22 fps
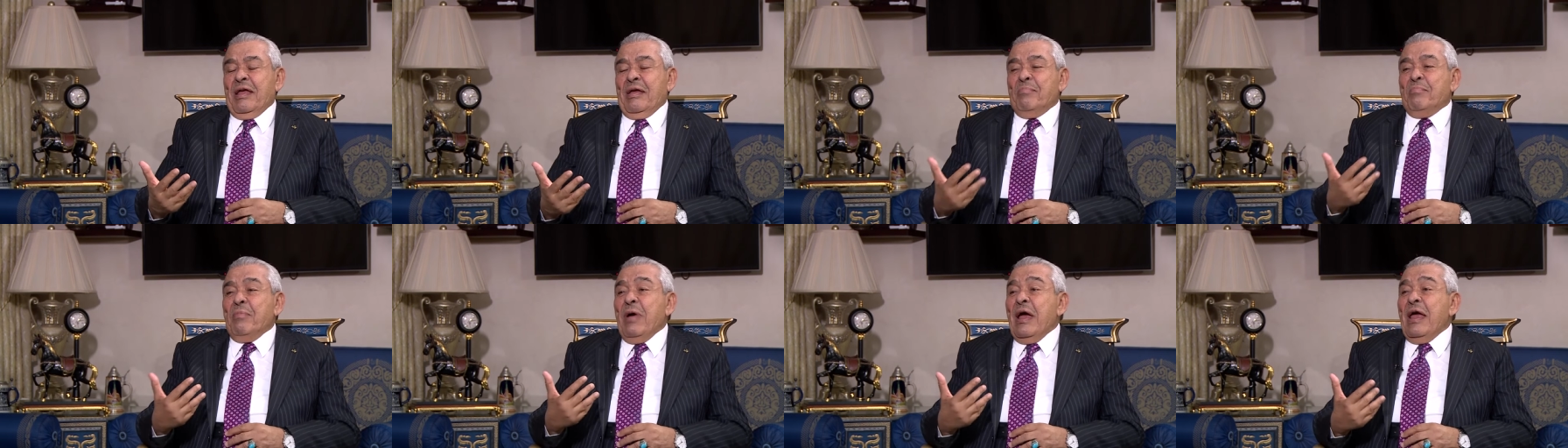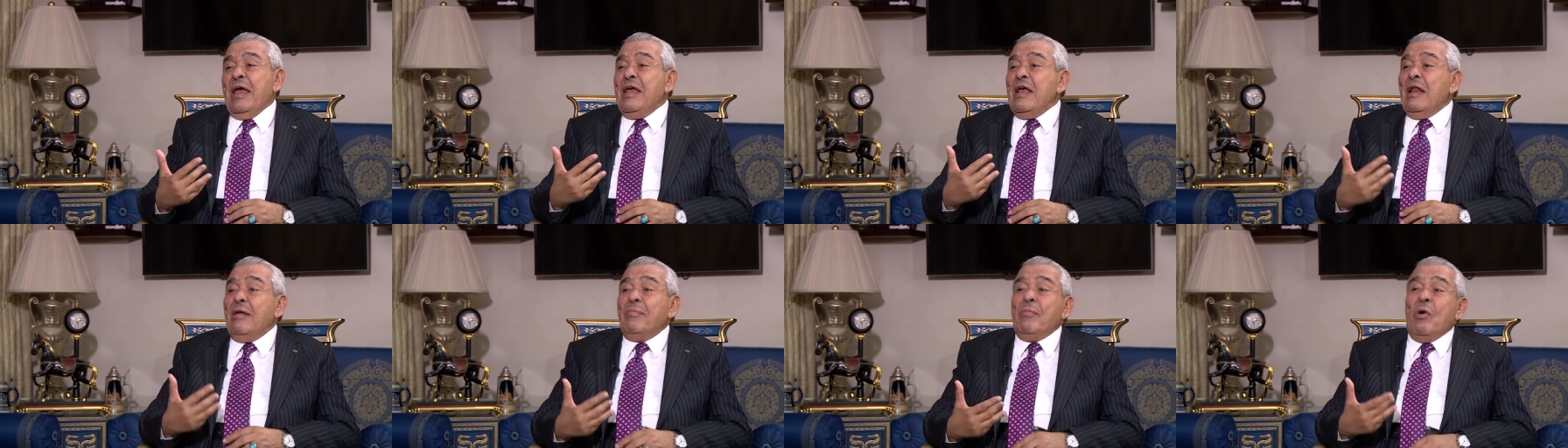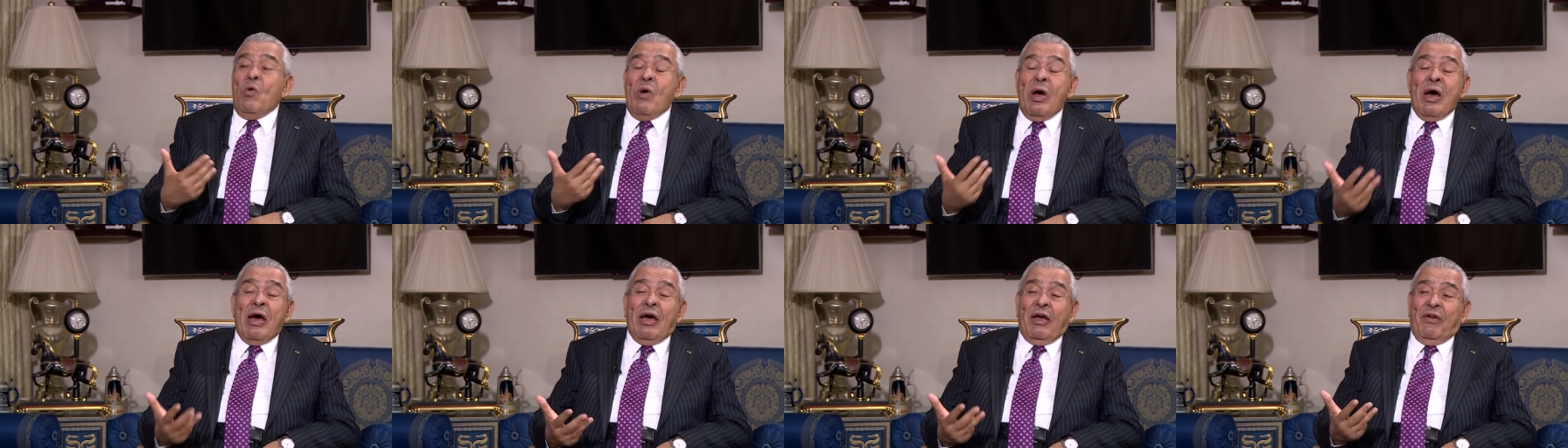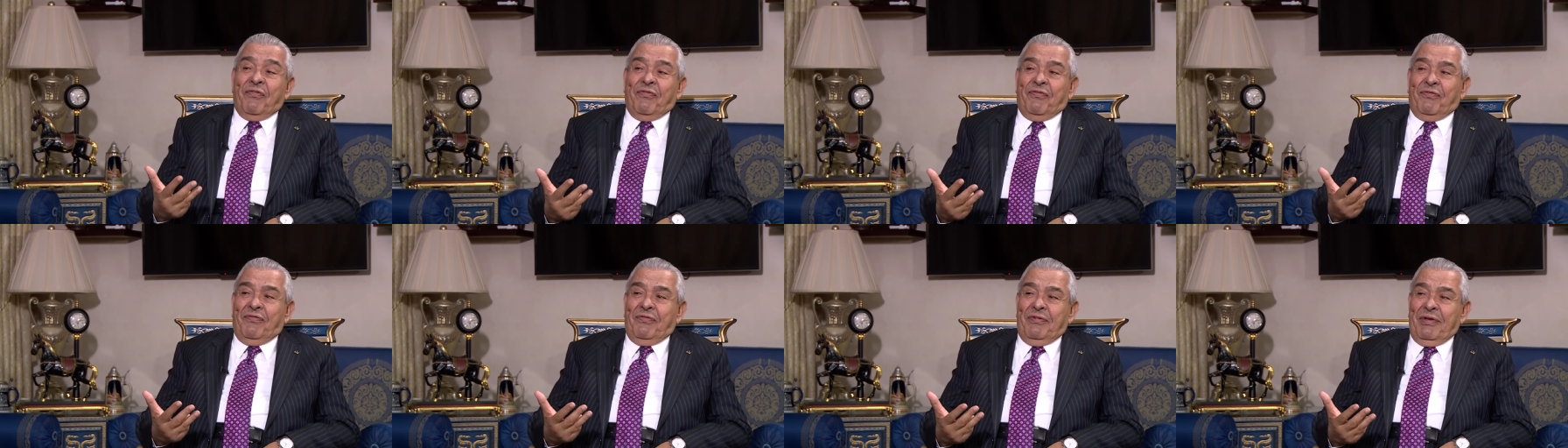ما هي
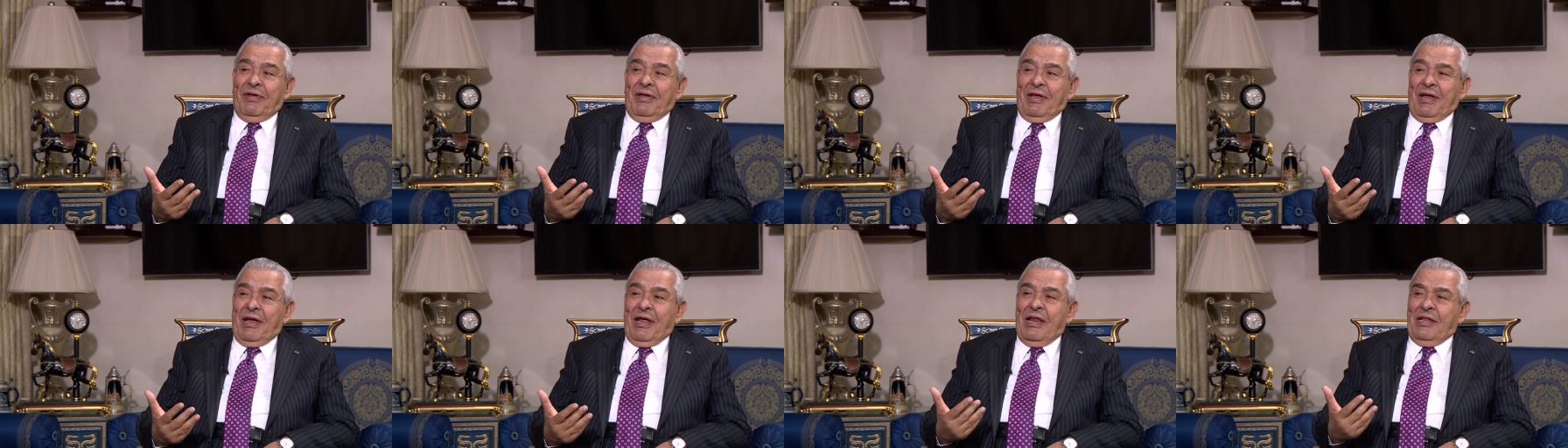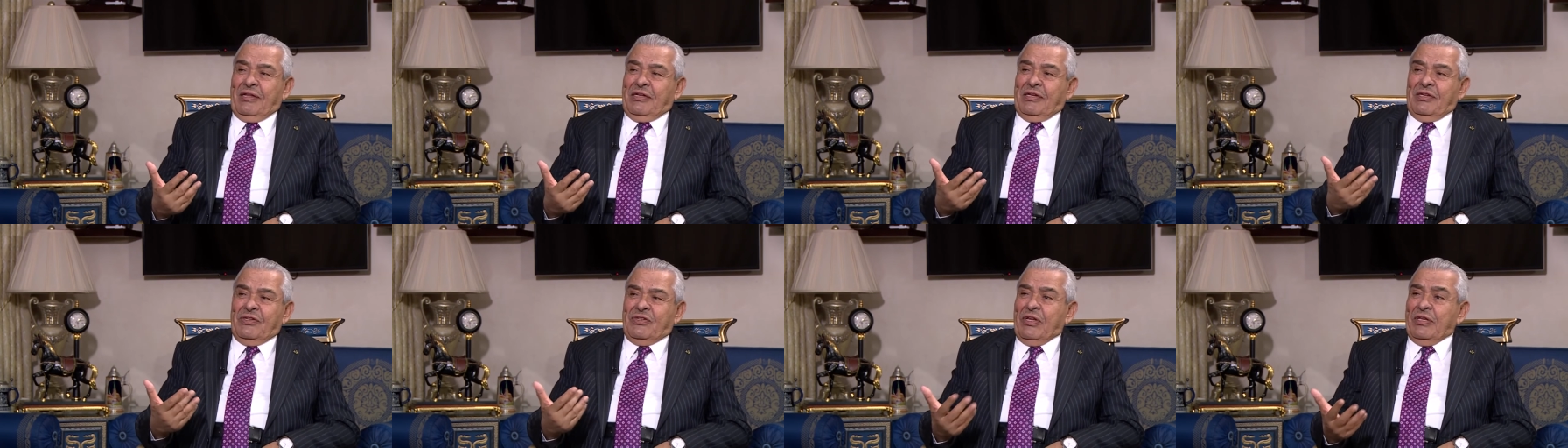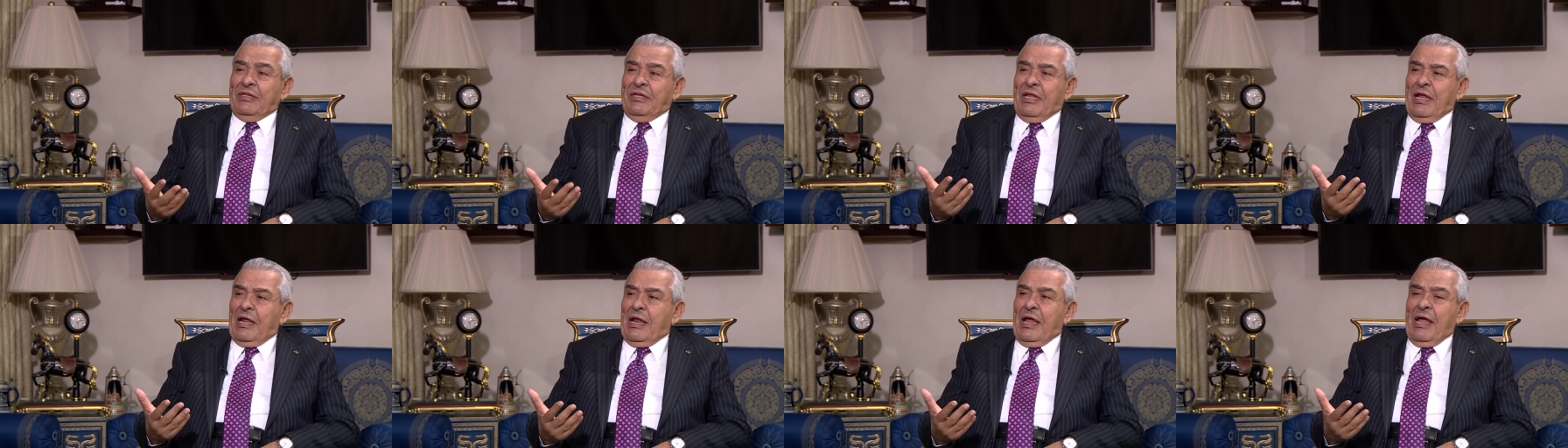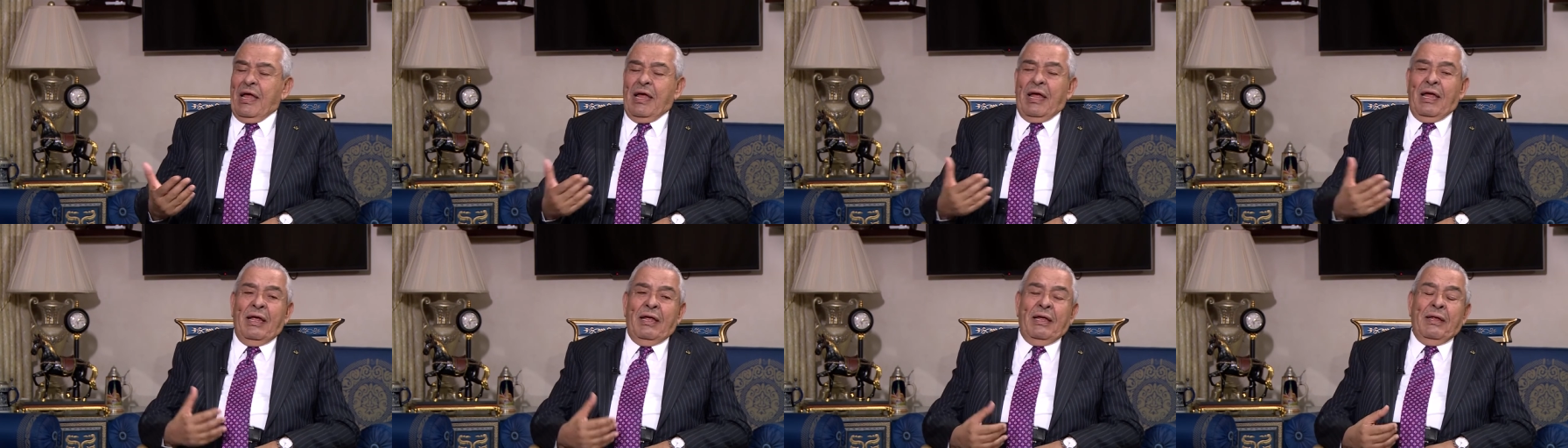المواقف التي صد
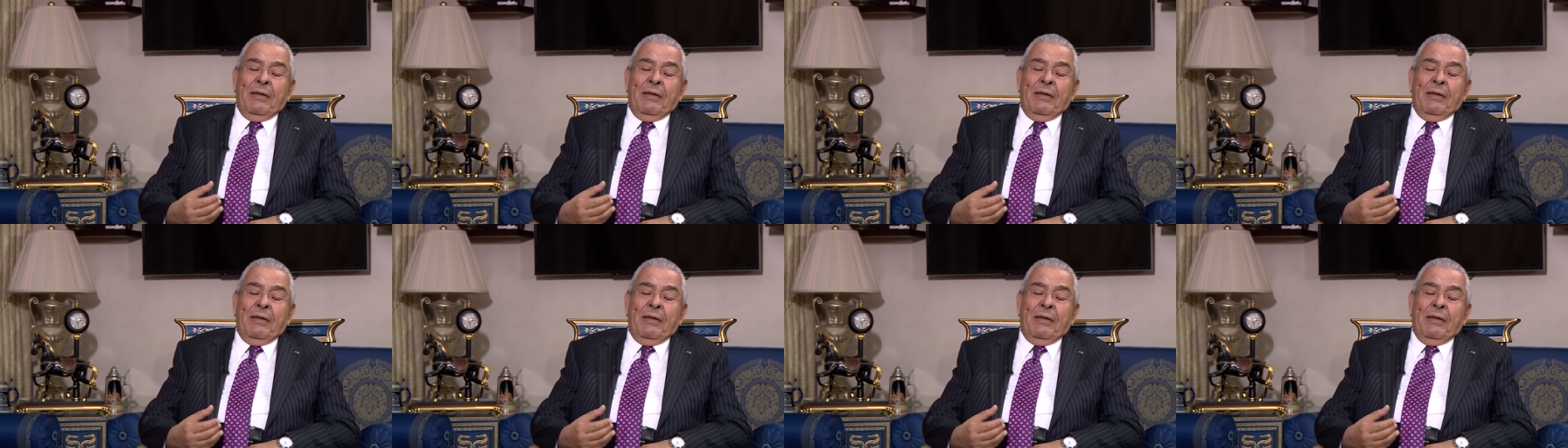لها